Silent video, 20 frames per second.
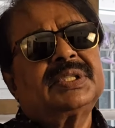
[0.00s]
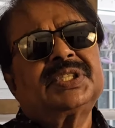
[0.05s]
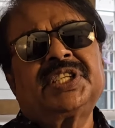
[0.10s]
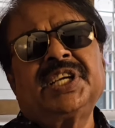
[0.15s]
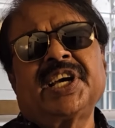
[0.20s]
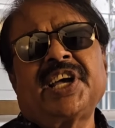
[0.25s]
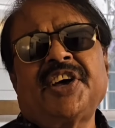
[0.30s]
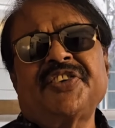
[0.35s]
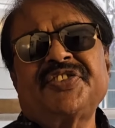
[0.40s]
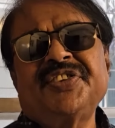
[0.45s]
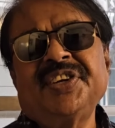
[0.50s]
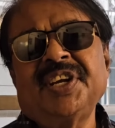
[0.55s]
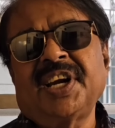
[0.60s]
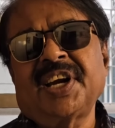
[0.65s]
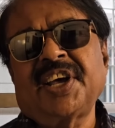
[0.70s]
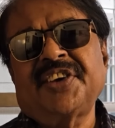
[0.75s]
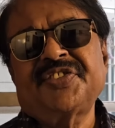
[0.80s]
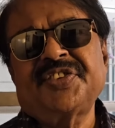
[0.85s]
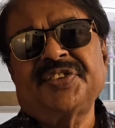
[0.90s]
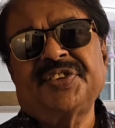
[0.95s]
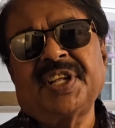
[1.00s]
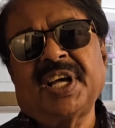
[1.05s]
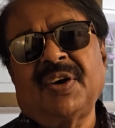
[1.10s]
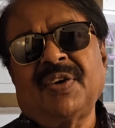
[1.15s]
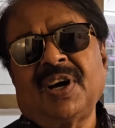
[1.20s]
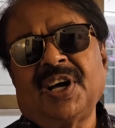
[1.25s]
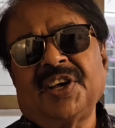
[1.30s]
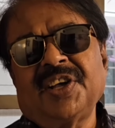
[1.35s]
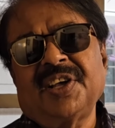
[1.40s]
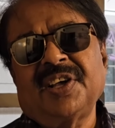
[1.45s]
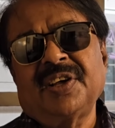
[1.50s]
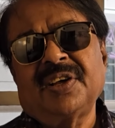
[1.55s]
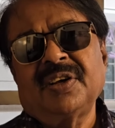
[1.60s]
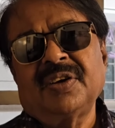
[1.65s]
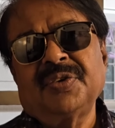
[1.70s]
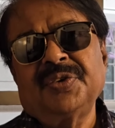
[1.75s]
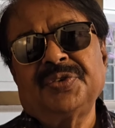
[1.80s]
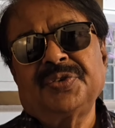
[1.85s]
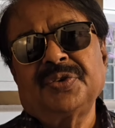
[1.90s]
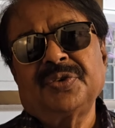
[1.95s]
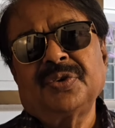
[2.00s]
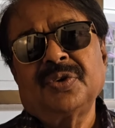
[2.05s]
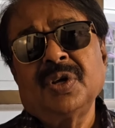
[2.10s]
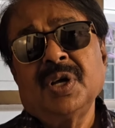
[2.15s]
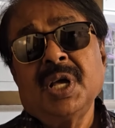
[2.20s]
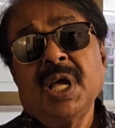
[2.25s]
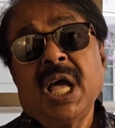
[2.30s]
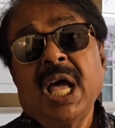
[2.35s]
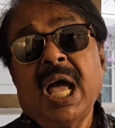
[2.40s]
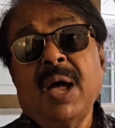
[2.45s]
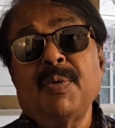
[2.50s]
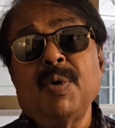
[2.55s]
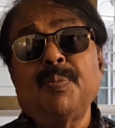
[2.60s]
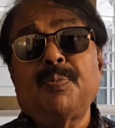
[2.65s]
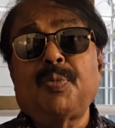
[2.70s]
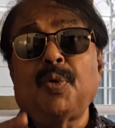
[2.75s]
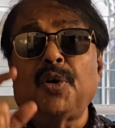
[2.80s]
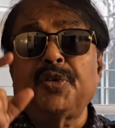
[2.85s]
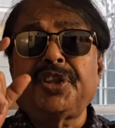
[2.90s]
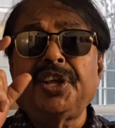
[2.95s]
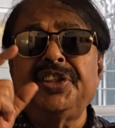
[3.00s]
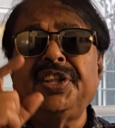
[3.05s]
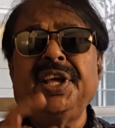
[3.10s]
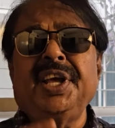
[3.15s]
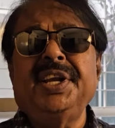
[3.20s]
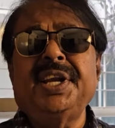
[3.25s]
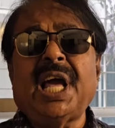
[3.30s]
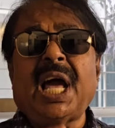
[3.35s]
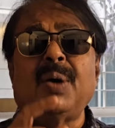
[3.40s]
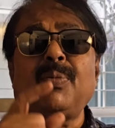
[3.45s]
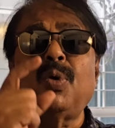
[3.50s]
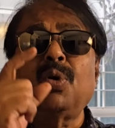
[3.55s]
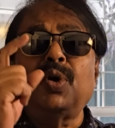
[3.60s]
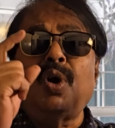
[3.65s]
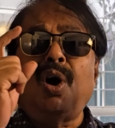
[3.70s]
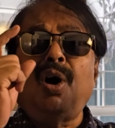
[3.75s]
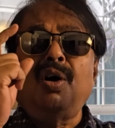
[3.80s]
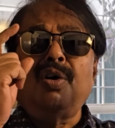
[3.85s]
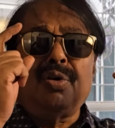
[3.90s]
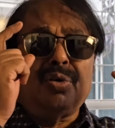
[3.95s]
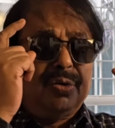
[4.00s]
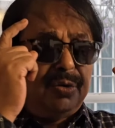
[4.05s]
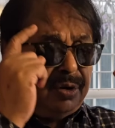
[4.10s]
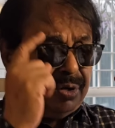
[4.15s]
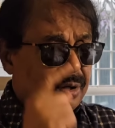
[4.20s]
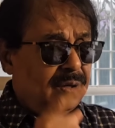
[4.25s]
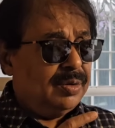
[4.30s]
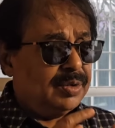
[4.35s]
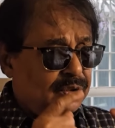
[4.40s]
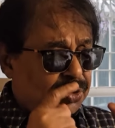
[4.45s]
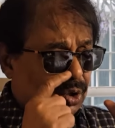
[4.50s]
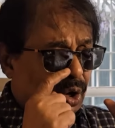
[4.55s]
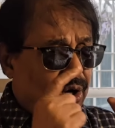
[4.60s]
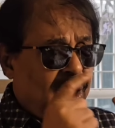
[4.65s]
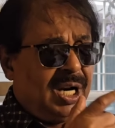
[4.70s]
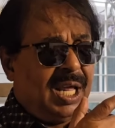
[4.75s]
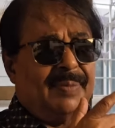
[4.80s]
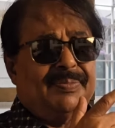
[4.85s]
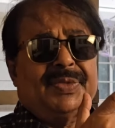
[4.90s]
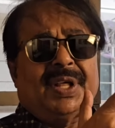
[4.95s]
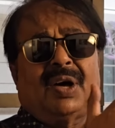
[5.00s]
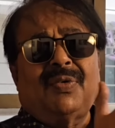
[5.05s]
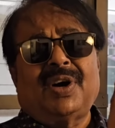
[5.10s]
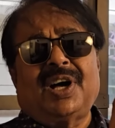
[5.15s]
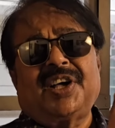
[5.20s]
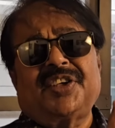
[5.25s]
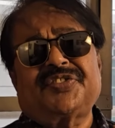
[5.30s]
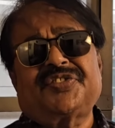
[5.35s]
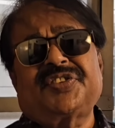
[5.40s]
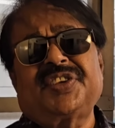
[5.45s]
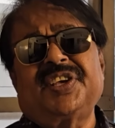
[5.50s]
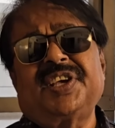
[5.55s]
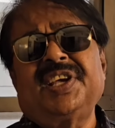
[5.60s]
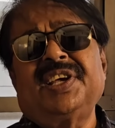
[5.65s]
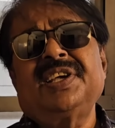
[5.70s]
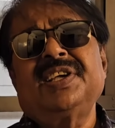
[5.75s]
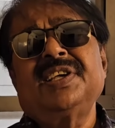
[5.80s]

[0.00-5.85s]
শেখ হাসিনার কাছে দেওয়া এবং প্রতিদিন এমনও সংলাপ দেওয়া আছে